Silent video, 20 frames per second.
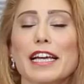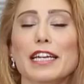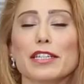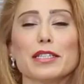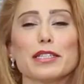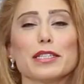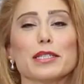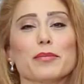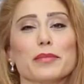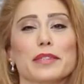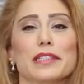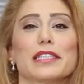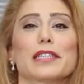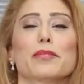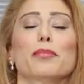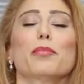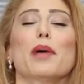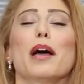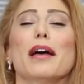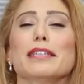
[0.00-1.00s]

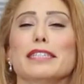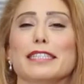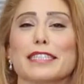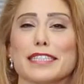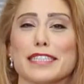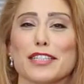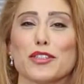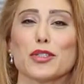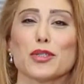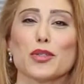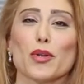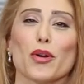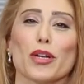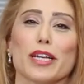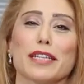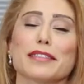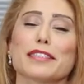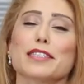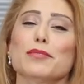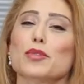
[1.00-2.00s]
Şimdi ben size o
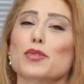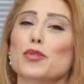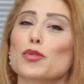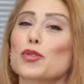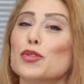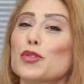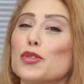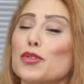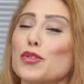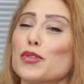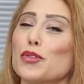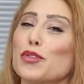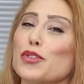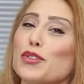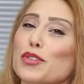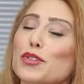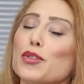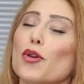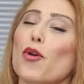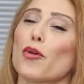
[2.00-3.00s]
söylediğim 3
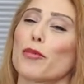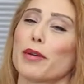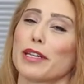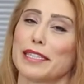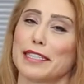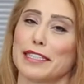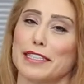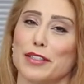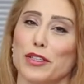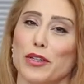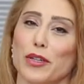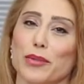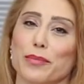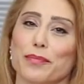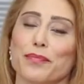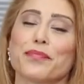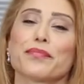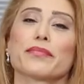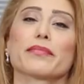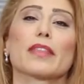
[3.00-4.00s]
soruyu sormak istiyorum.
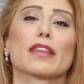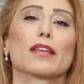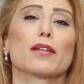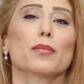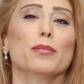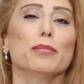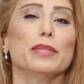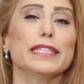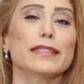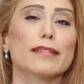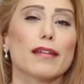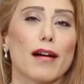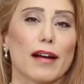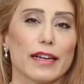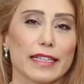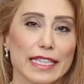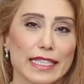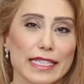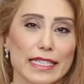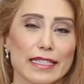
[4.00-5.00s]
Bir
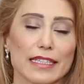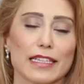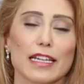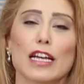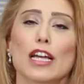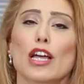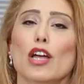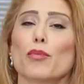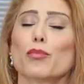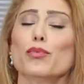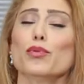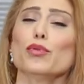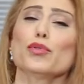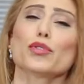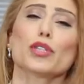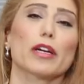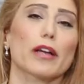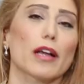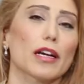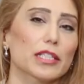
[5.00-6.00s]
tanesi, bu
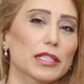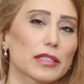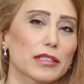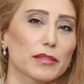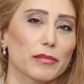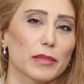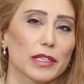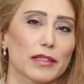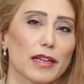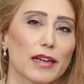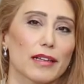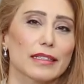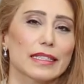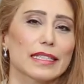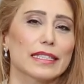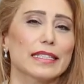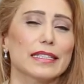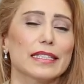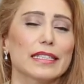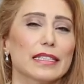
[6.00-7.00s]
üç araştırmadan
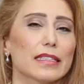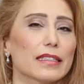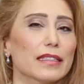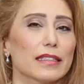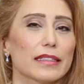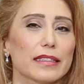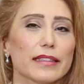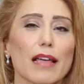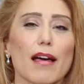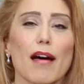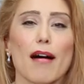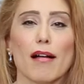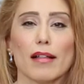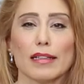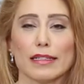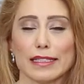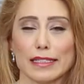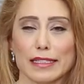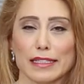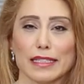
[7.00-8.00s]
siz ne
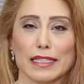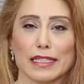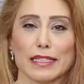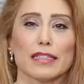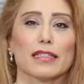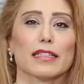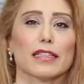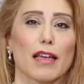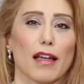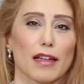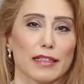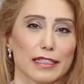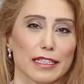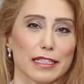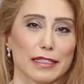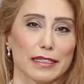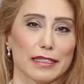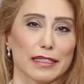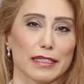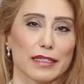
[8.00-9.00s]
aldınız kendi
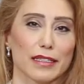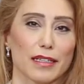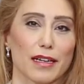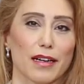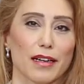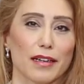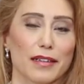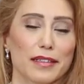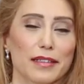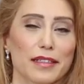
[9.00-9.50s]
adınıza?